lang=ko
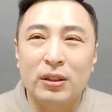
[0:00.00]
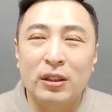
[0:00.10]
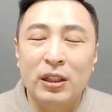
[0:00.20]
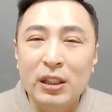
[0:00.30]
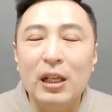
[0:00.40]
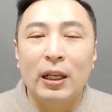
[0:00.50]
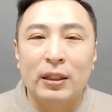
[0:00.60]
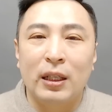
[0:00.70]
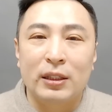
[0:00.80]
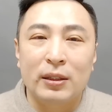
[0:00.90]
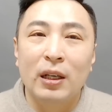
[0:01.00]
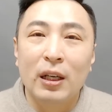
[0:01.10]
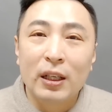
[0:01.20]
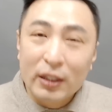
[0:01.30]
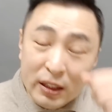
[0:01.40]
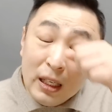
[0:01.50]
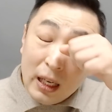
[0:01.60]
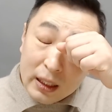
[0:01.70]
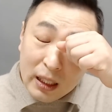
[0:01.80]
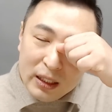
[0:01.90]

큰일 나겠다 지금. 큰일 나겠다.